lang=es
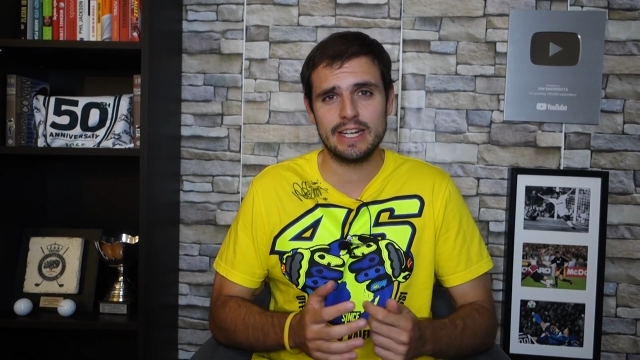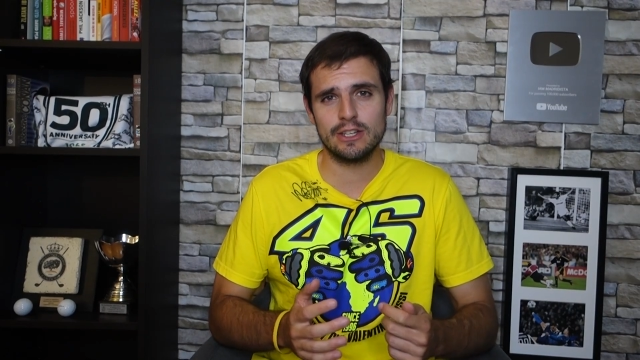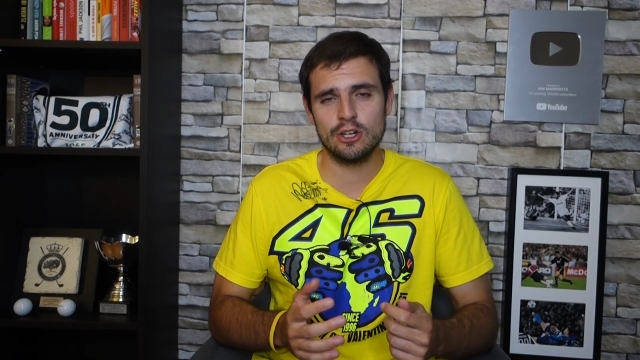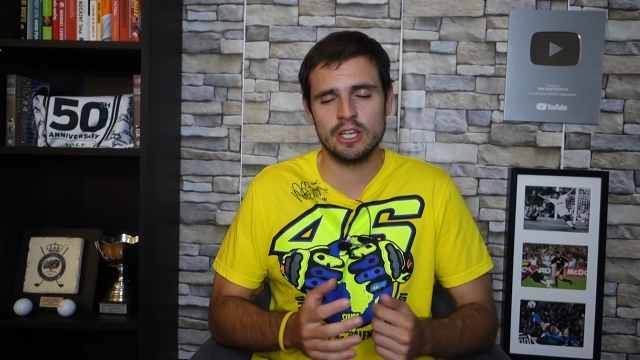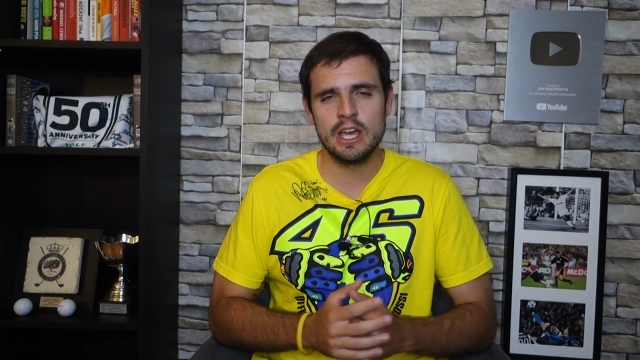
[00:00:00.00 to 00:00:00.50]
Y
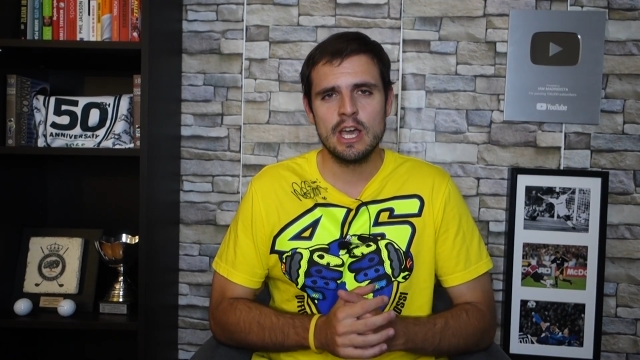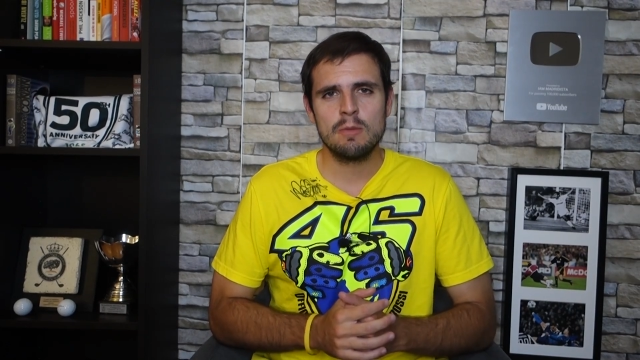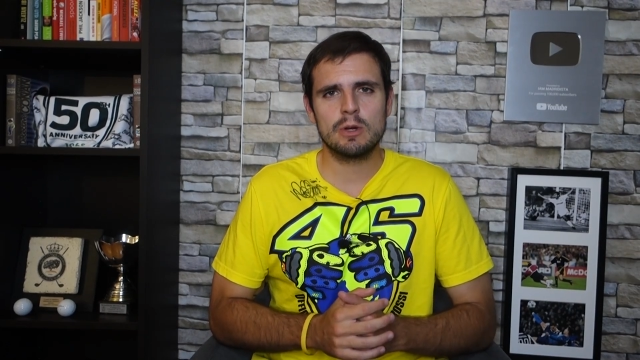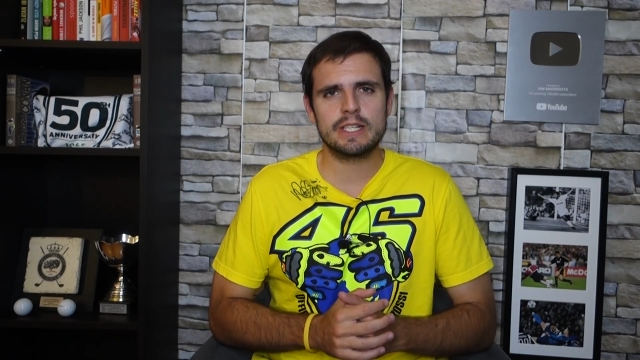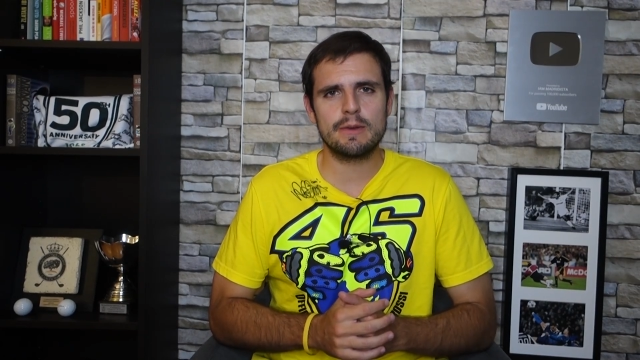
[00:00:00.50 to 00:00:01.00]
hoy,
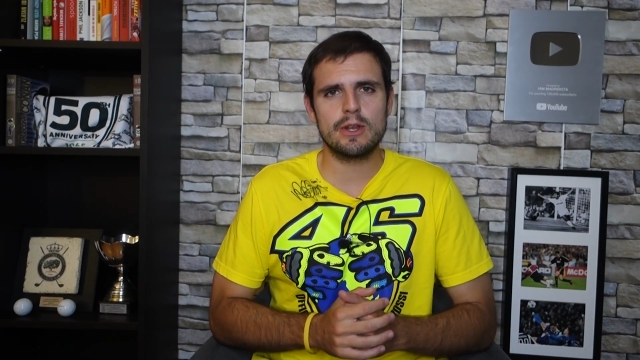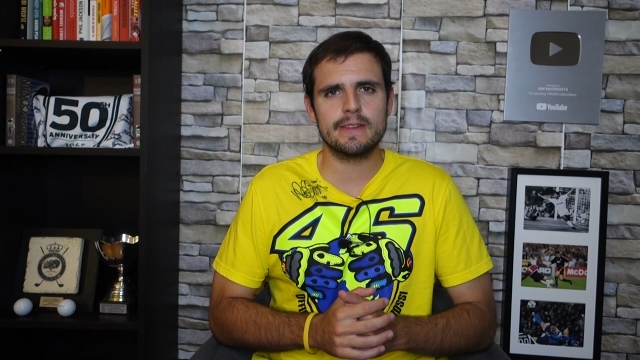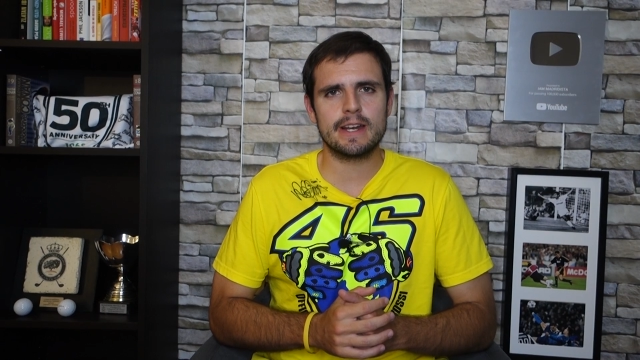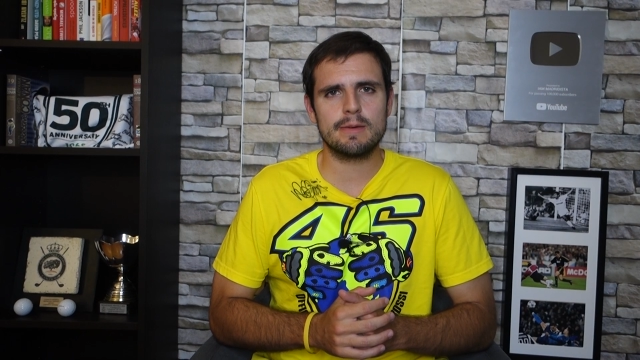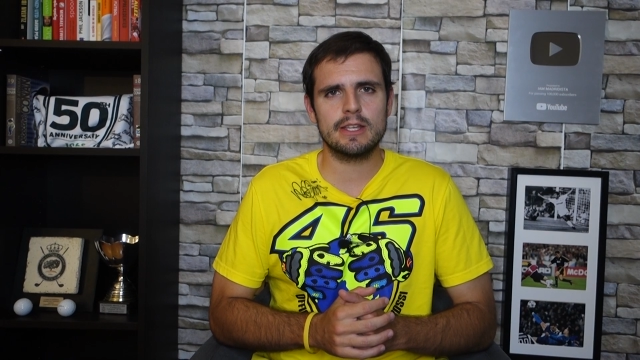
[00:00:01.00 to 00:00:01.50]
pues ha habido un
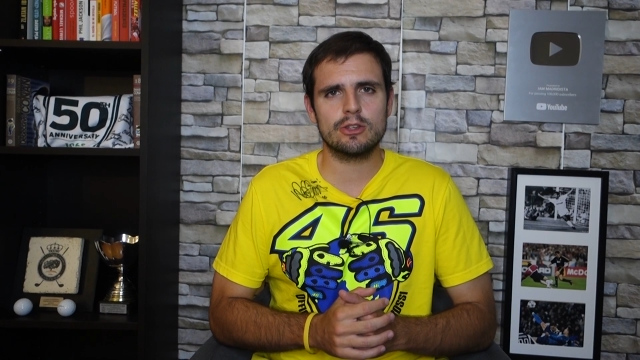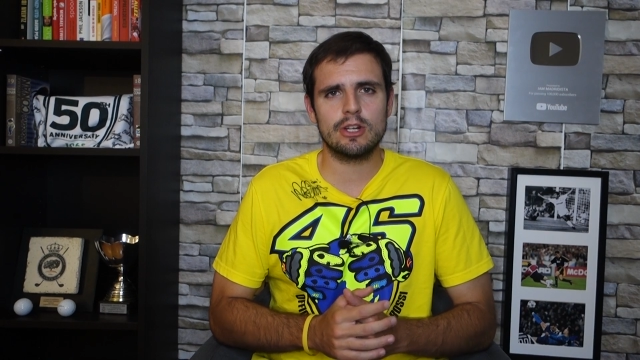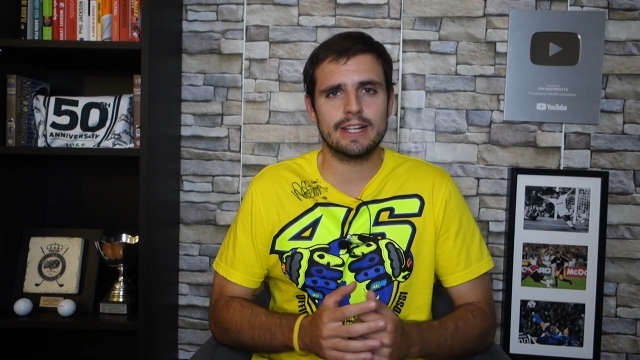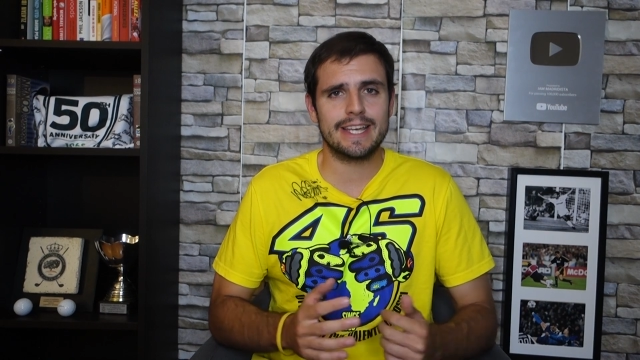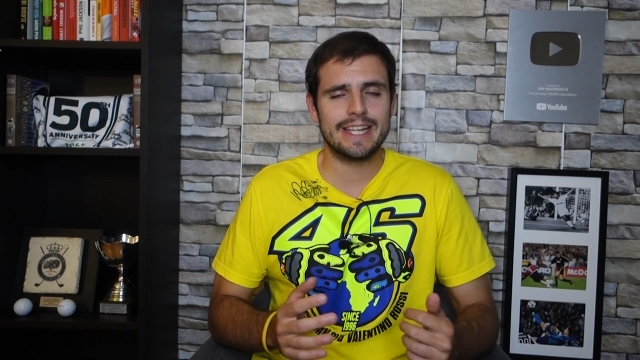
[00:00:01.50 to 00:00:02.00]
entrenamiento en
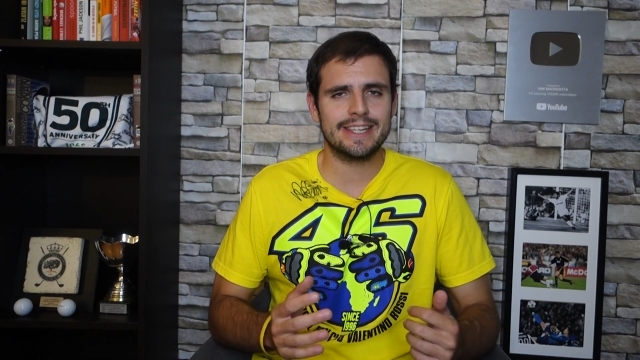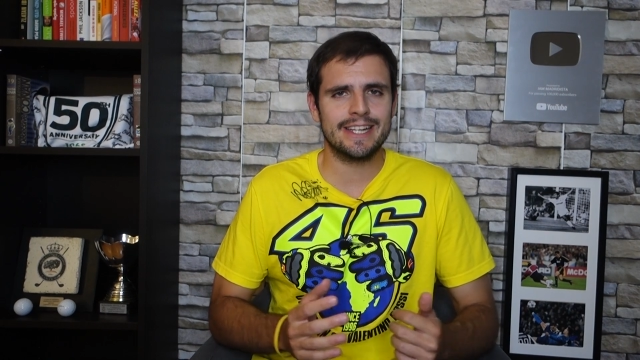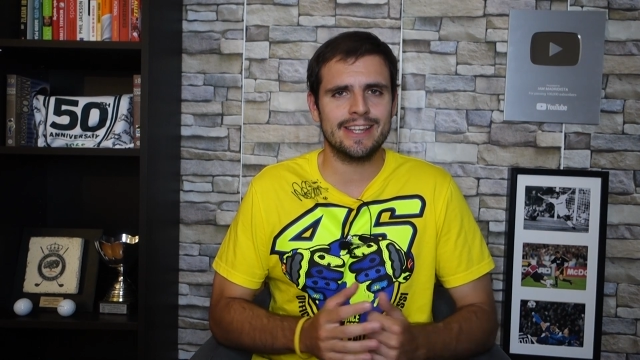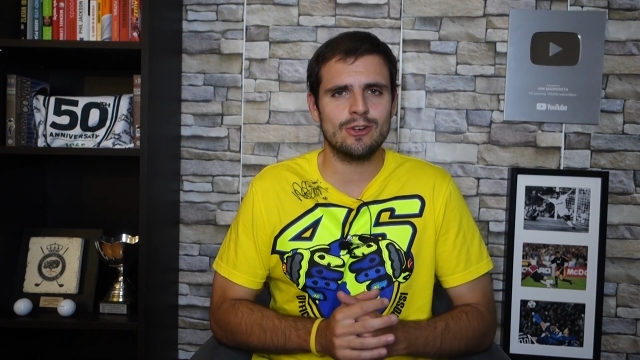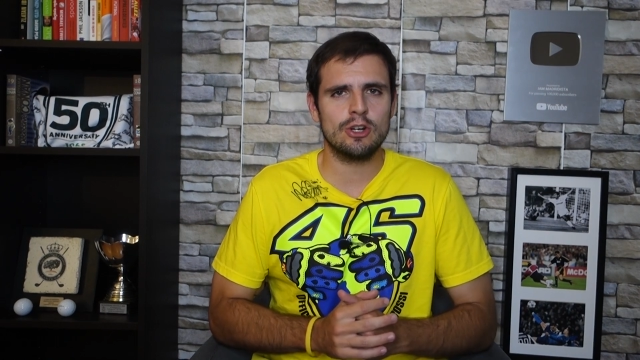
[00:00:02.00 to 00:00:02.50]
el que han tenido